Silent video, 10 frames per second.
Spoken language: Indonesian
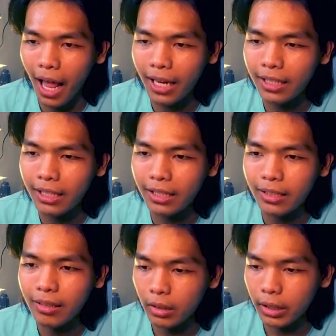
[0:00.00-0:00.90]
lagi?
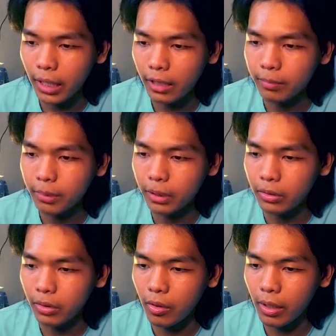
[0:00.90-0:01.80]
Oke, aku
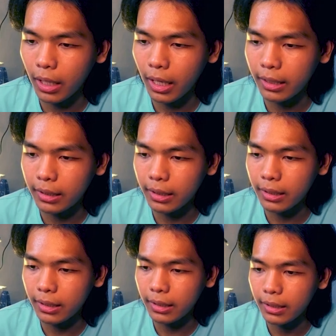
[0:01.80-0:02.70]
perlu koala
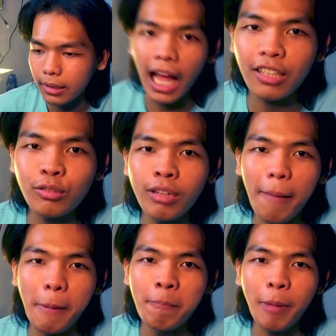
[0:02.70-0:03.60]
lagi ini. Langsung
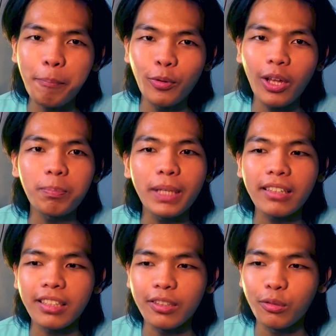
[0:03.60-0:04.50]
dapat 40 FPS ya,